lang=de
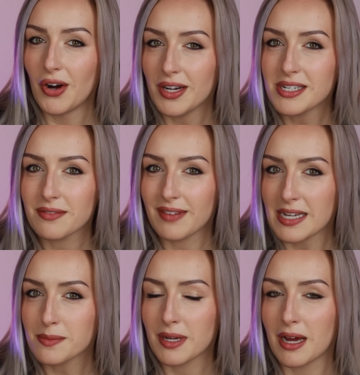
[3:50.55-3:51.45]
Heute
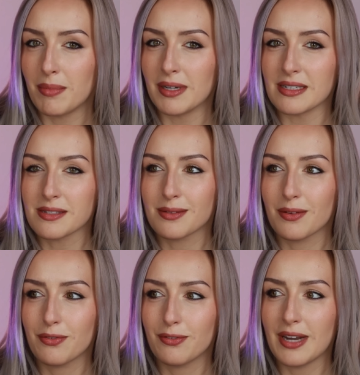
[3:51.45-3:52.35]
weiß man aber, dass
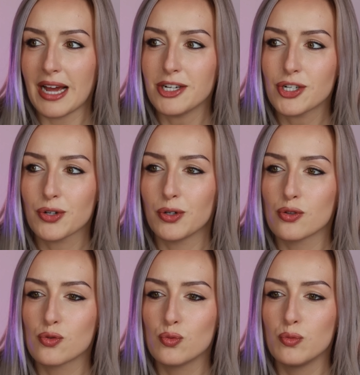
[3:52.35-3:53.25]

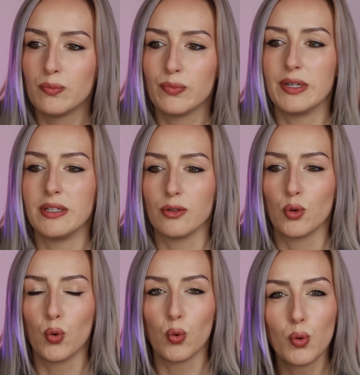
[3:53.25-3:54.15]
Fleischkonsum in
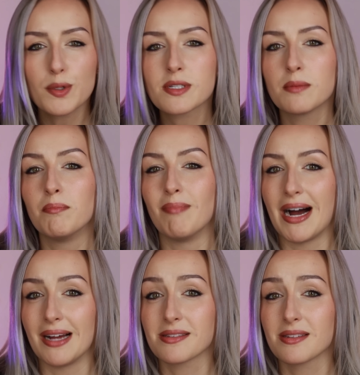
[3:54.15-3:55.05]
großem
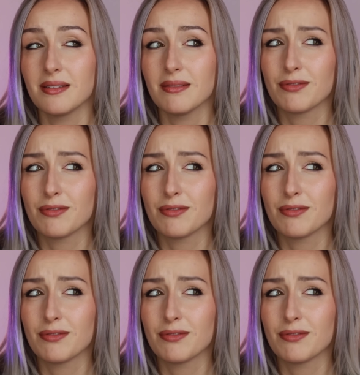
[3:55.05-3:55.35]
Maße,